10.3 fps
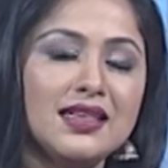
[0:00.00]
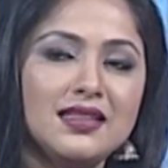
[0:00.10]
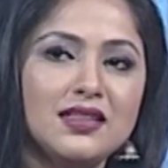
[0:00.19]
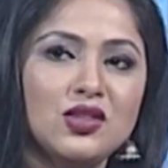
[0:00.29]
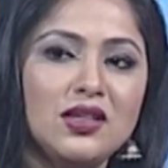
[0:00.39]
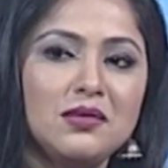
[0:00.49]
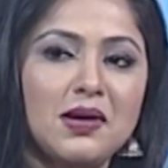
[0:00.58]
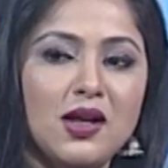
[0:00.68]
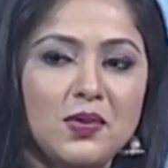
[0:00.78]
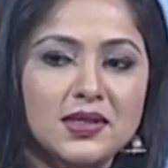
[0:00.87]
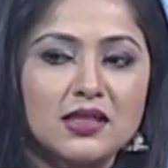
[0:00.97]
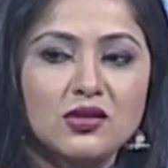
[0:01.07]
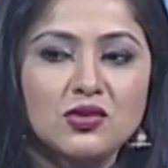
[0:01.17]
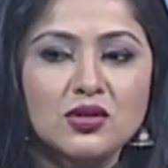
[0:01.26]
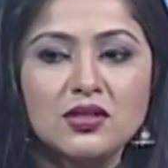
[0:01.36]
ক্ষেত্রে আসলে ভালোবাসাটা
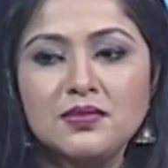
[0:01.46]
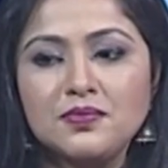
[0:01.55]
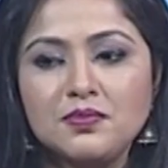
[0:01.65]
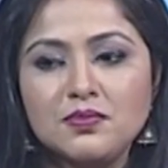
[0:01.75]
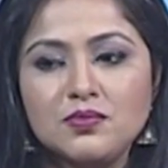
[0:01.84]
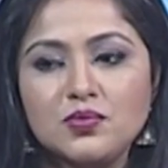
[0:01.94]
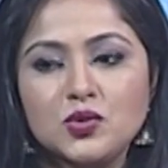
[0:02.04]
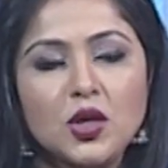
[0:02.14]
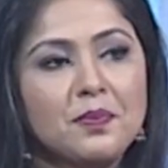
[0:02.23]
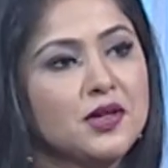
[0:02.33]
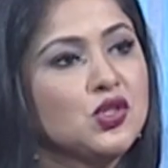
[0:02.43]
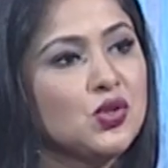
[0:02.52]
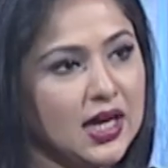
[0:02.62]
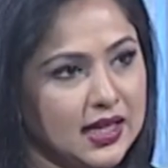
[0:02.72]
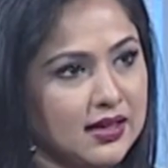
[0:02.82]
তো আসলে
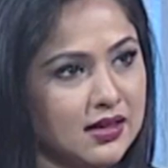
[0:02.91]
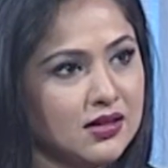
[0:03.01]
সবকিছুর আগে